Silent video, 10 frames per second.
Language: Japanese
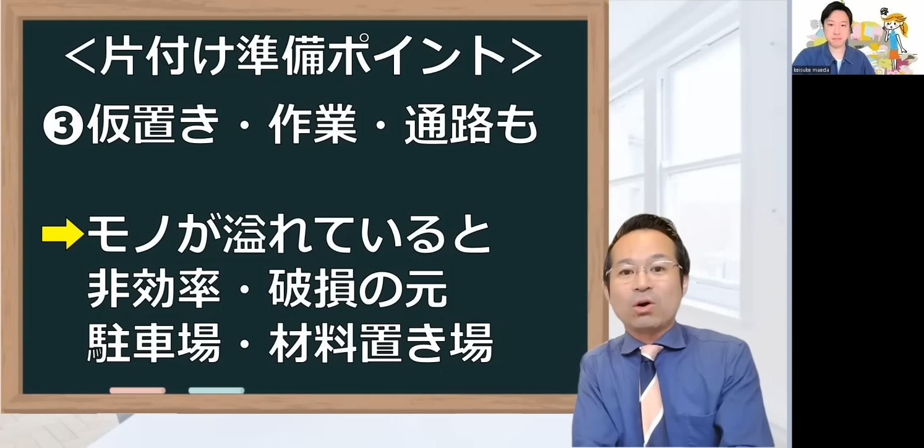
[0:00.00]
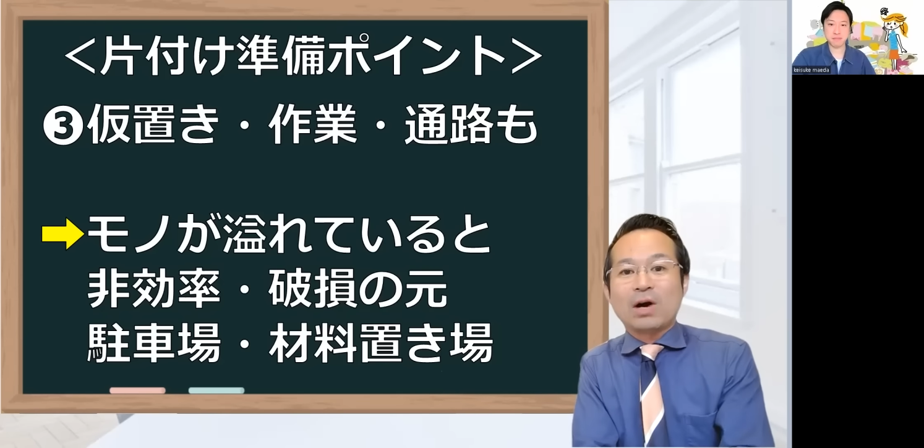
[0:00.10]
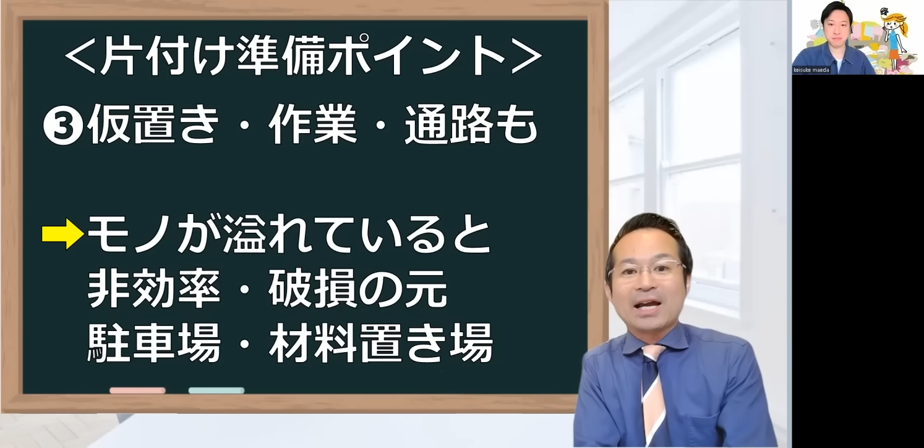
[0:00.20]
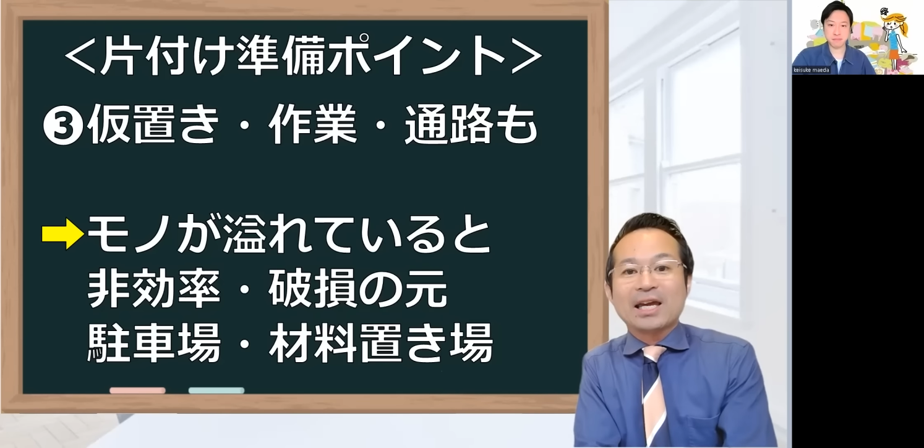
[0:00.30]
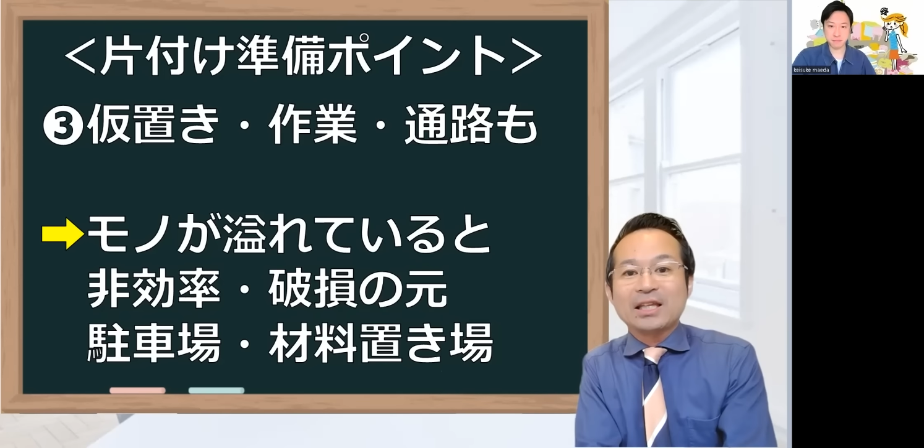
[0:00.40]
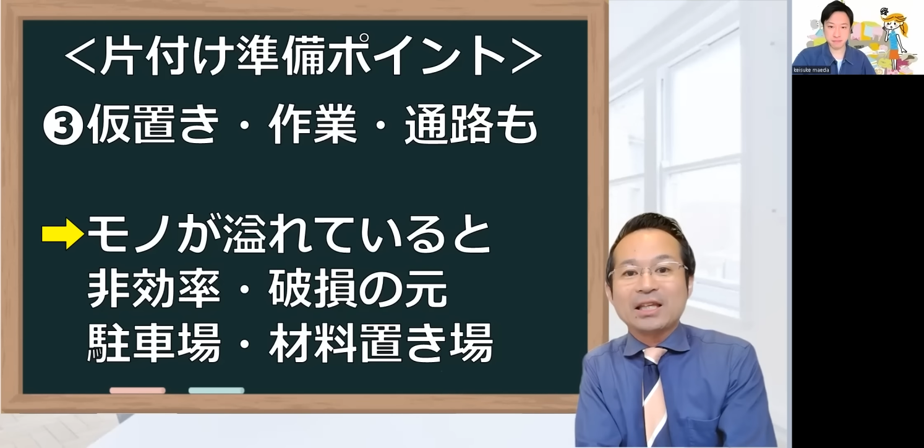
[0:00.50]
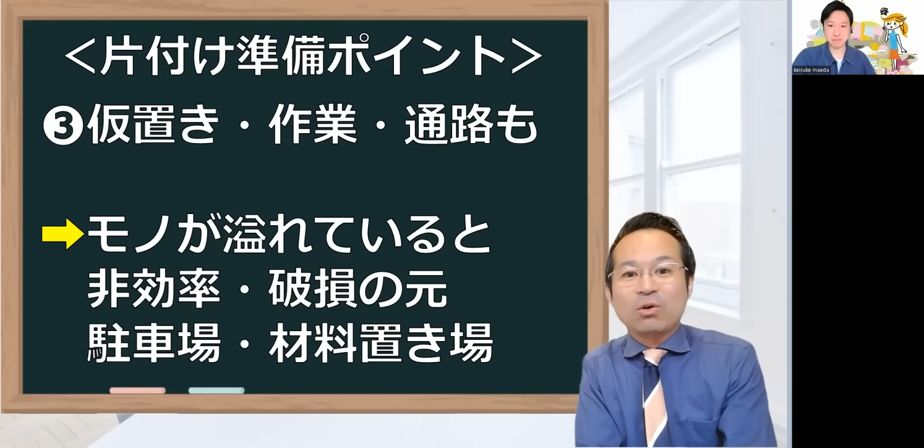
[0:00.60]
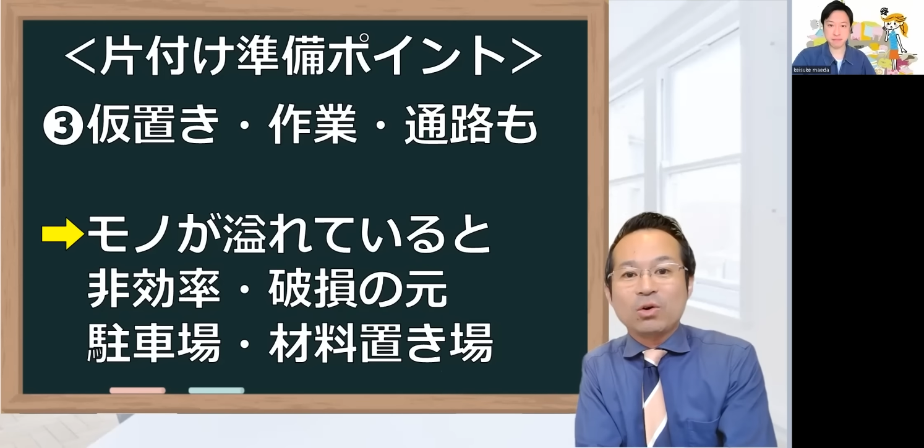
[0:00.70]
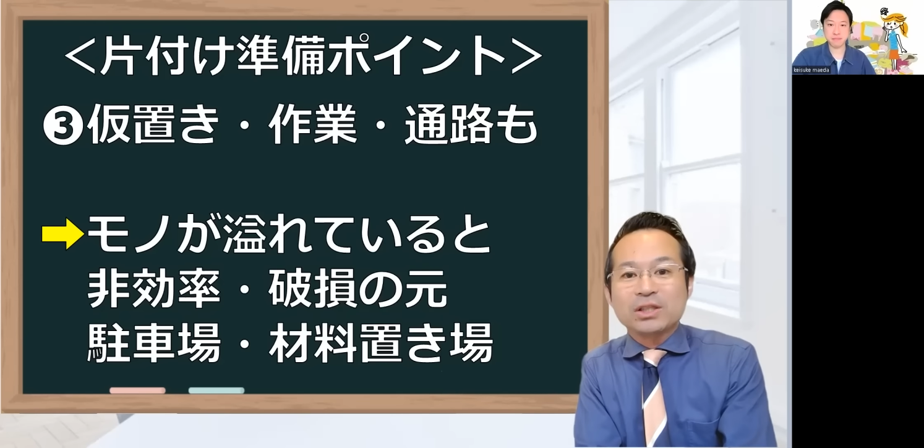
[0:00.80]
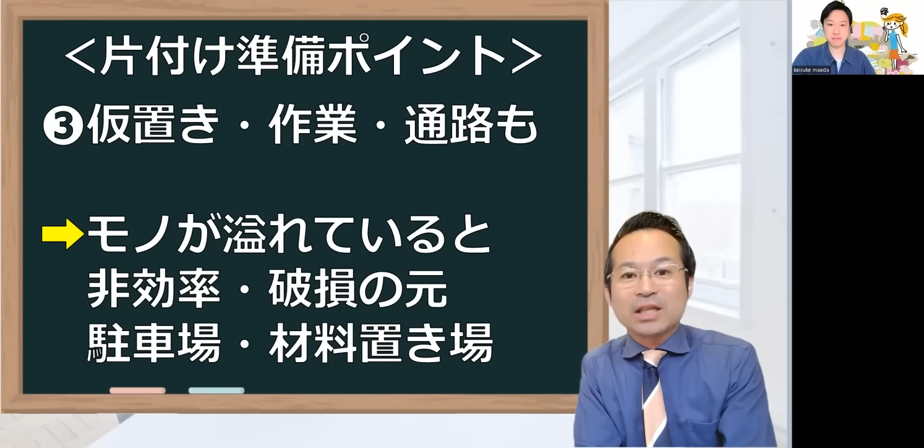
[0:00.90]
を開けて
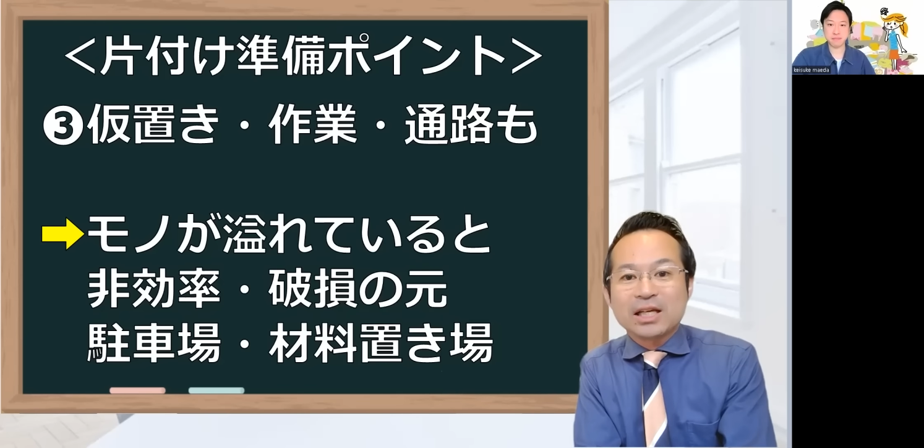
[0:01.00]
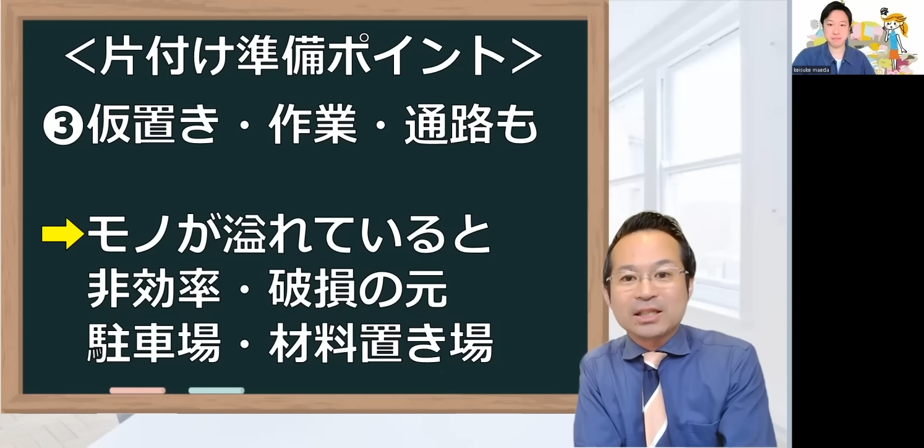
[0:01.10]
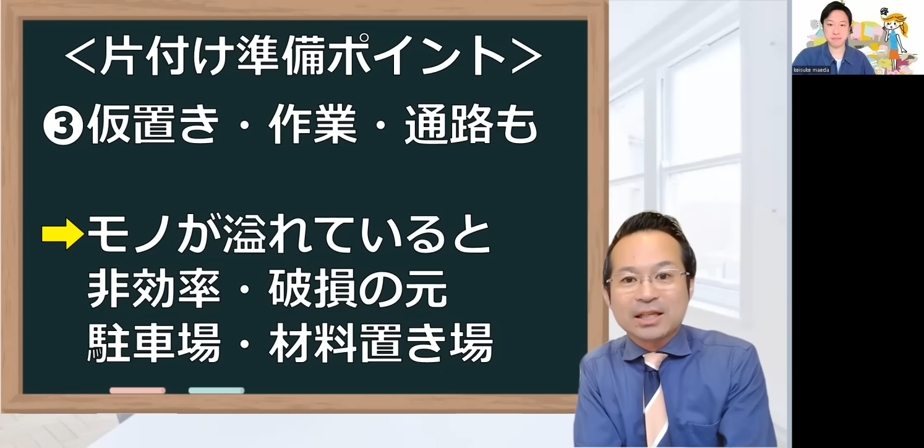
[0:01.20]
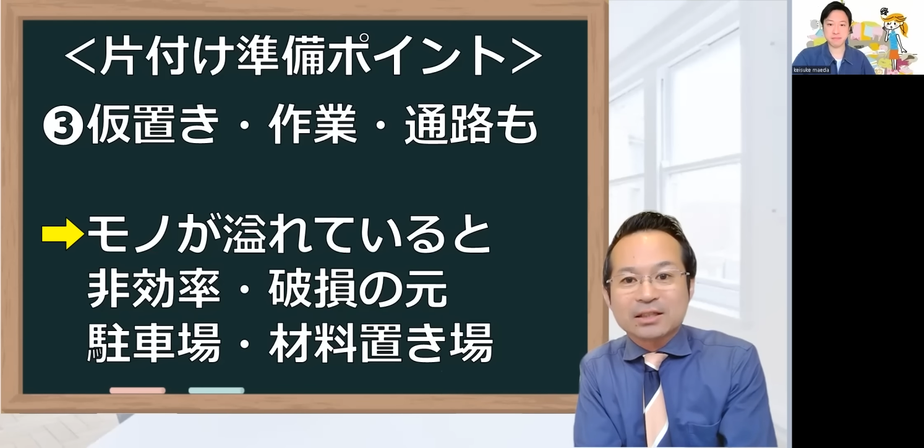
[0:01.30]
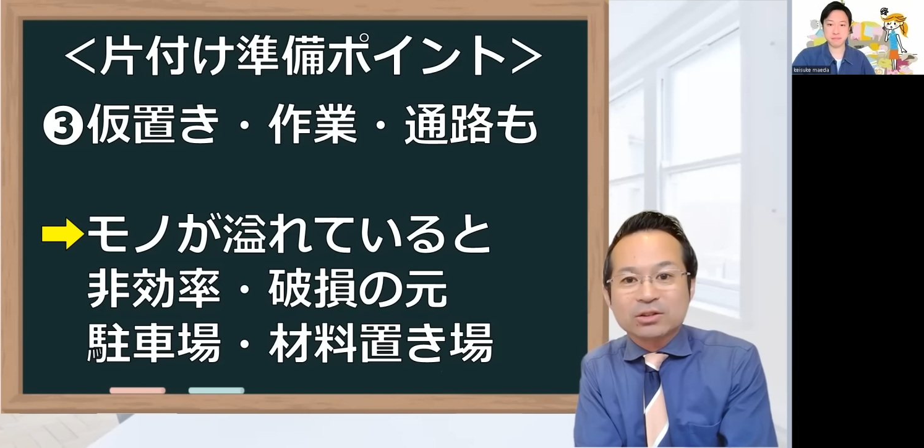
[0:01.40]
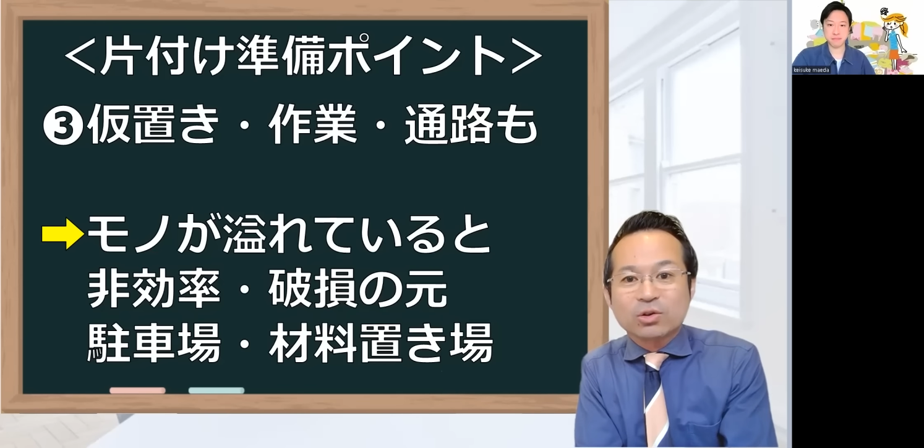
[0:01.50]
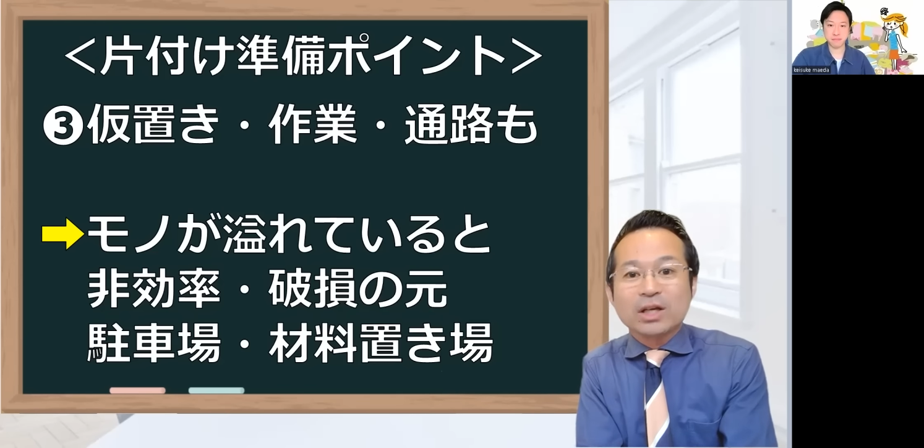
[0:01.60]
おいていただく。